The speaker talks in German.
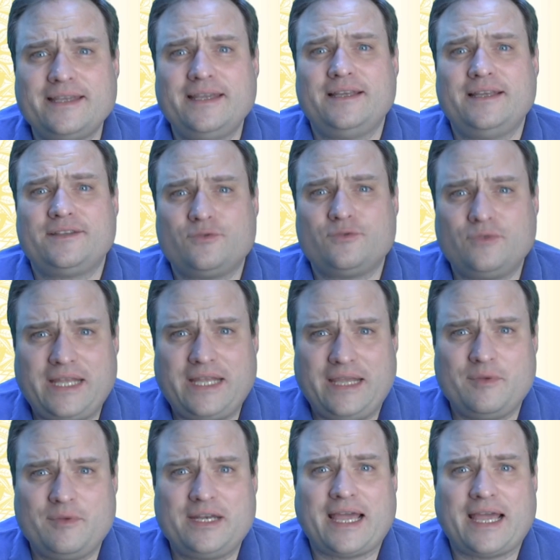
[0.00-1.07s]
so
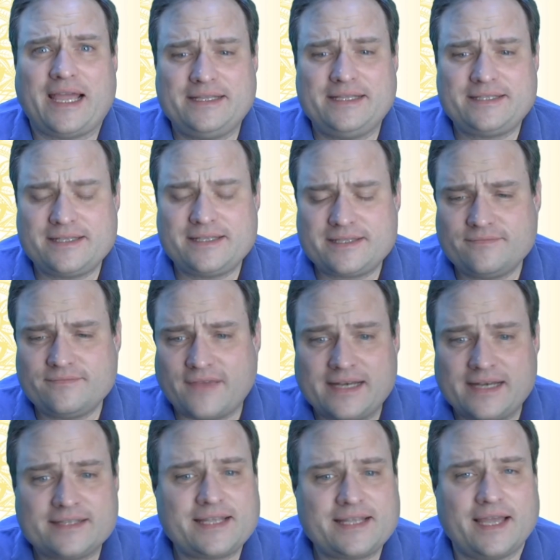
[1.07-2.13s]
Themen reinsetzen, weil
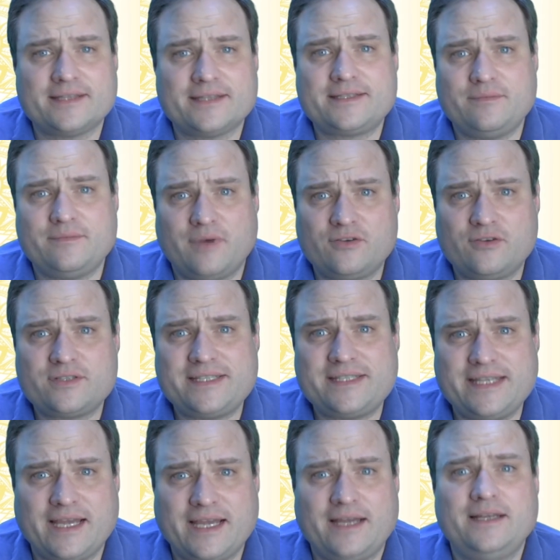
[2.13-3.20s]
das Herz eben auch
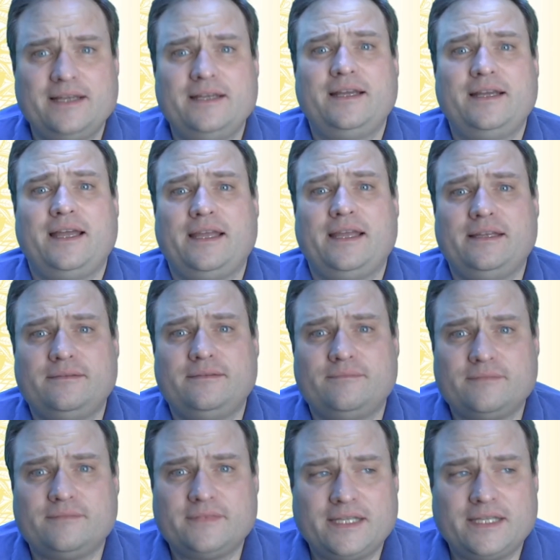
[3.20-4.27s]
sehr
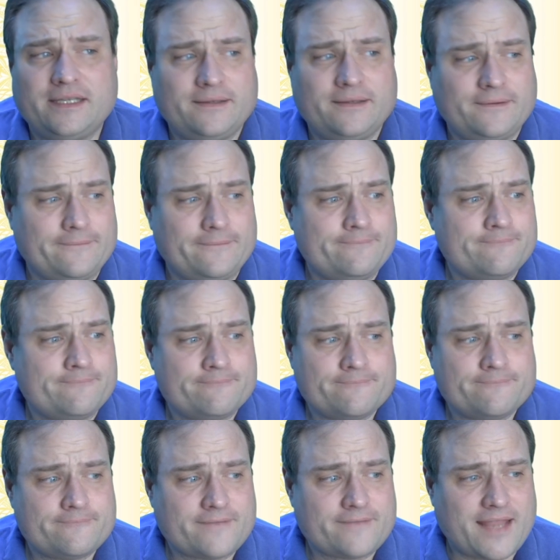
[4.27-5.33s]
ein, ähm,
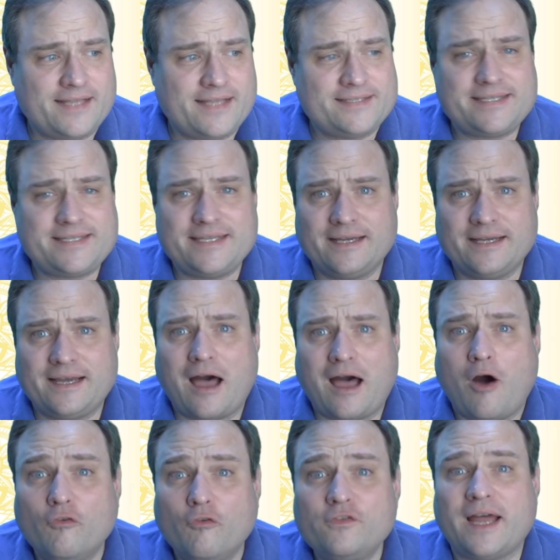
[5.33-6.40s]
ein sehr
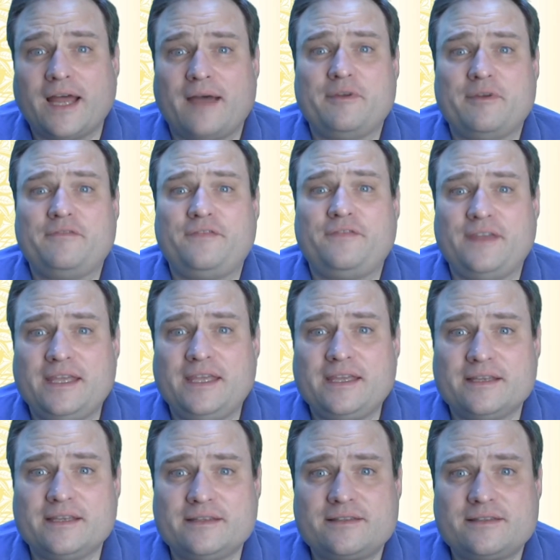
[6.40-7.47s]

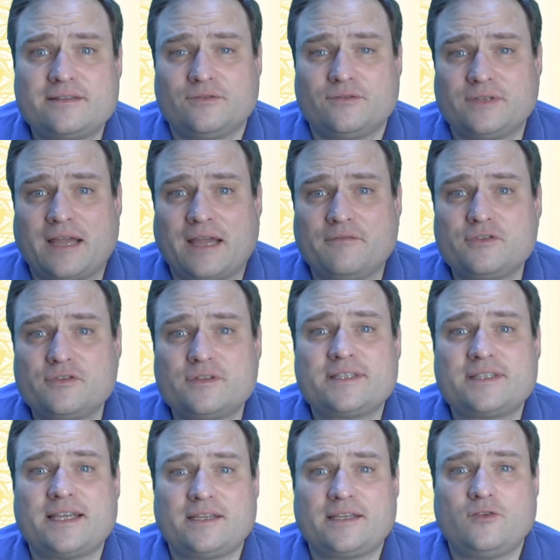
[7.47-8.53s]
aufnahmefähiges, unter
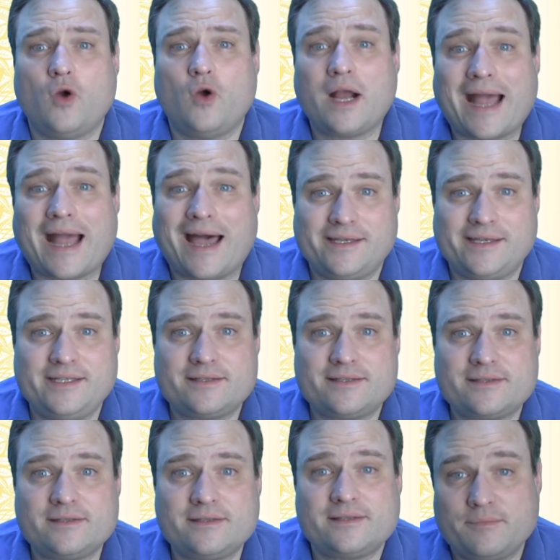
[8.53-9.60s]
Anführungszeichen, Organ
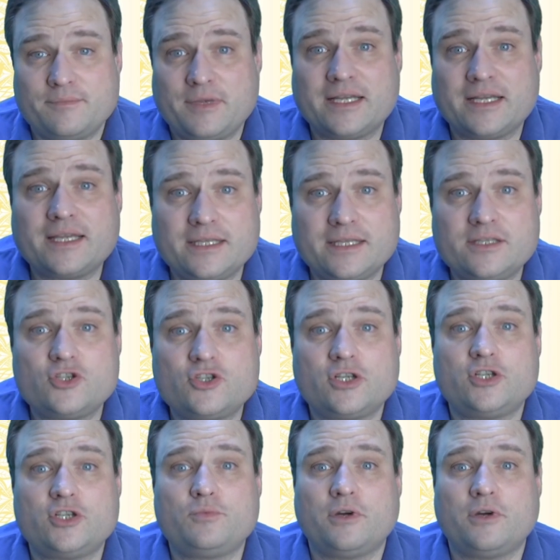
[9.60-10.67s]
jetzt ist, im energetischen
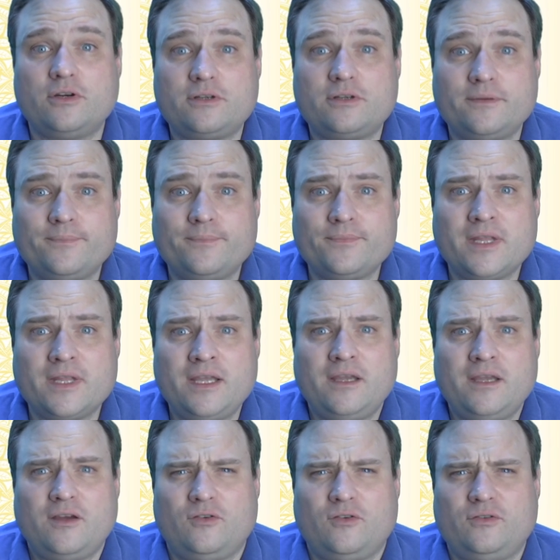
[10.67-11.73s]
gesprochen.
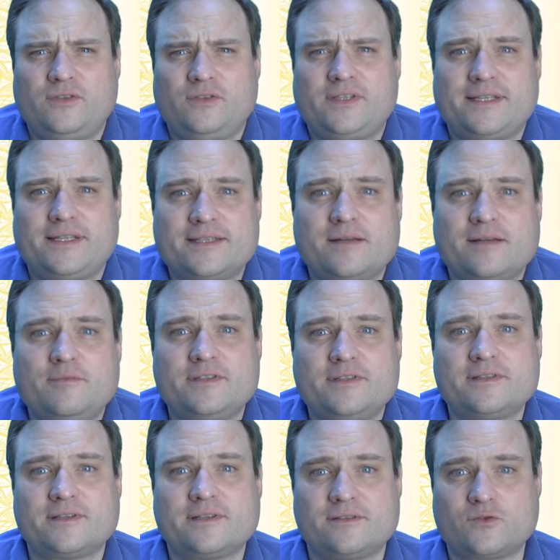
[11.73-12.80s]
Und deshalb ist
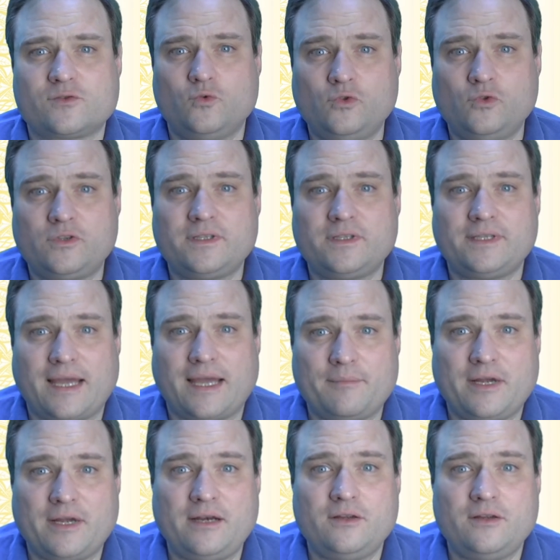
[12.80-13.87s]
es ganz gut, da
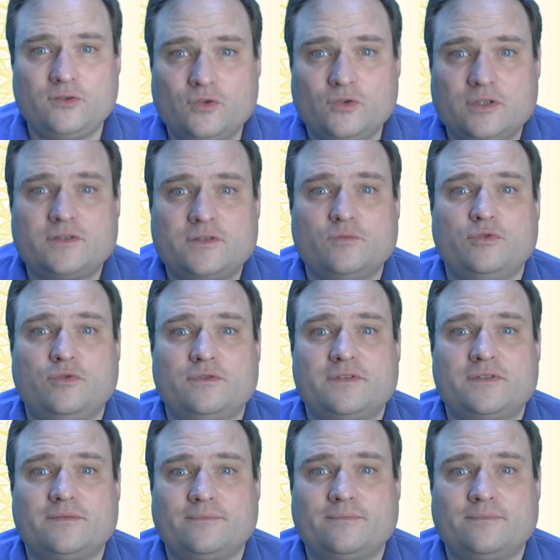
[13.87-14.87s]
mal durchzuputzen.